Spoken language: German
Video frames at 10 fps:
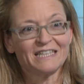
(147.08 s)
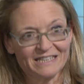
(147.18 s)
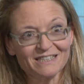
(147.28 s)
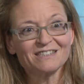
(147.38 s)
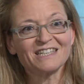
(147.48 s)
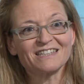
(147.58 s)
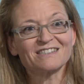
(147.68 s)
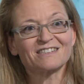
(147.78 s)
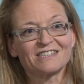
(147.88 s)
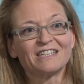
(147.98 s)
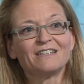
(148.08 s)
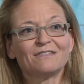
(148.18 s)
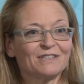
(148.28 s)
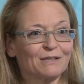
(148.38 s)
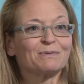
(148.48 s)
eingesetzt sein,
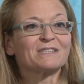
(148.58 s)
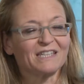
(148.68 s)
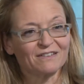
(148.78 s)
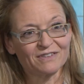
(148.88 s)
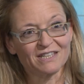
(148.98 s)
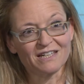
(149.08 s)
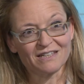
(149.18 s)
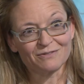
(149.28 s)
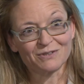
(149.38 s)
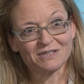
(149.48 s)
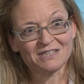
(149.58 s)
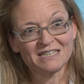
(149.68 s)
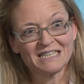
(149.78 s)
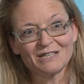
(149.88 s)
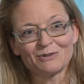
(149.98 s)
wie der Patient wieder heim wird.
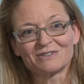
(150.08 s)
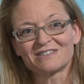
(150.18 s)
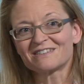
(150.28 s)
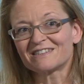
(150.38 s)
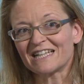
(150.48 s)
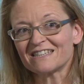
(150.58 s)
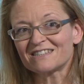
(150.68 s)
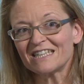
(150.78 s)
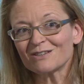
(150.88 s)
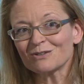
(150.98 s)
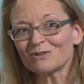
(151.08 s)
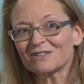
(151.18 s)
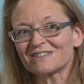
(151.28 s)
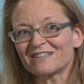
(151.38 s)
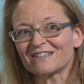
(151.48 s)
Mhm. Und der
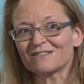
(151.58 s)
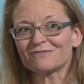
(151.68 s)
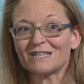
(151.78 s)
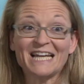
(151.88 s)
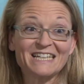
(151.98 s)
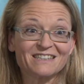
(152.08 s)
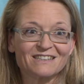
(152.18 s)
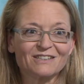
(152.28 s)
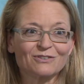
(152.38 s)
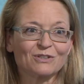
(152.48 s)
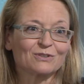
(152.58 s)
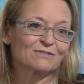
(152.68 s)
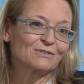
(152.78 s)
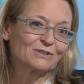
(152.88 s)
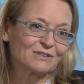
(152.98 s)
Zeitdruck, der verleitet natürlich
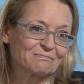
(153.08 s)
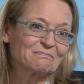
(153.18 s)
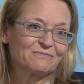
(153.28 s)
oder, oder